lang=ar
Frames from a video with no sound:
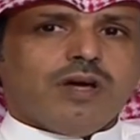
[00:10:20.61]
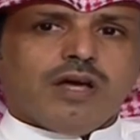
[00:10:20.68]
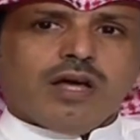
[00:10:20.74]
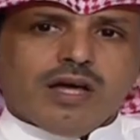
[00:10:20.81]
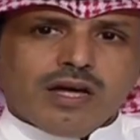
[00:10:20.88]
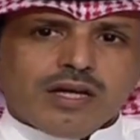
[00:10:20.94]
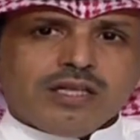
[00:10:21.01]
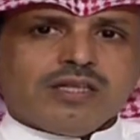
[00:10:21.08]

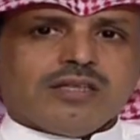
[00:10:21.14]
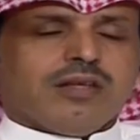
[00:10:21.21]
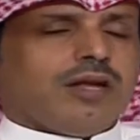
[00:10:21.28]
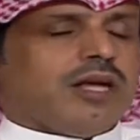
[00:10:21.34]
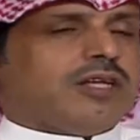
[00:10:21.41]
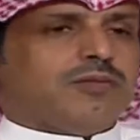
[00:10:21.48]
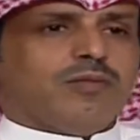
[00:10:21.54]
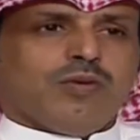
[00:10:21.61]
اكيد
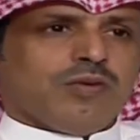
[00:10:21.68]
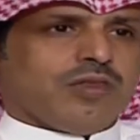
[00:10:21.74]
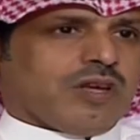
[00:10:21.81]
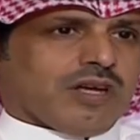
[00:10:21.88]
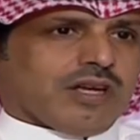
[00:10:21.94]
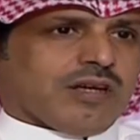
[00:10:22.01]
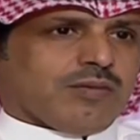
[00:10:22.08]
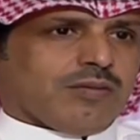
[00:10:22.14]
الحين مو
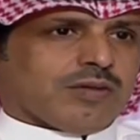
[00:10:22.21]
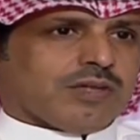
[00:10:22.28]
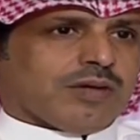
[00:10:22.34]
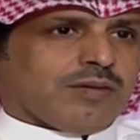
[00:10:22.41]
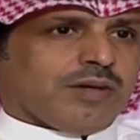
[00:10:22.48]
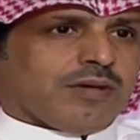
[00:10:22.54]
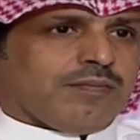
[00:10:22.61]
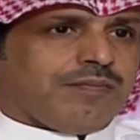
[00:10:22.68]
مثله قبل
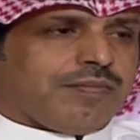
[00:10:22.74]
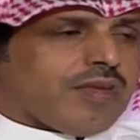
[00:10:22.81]
طبعا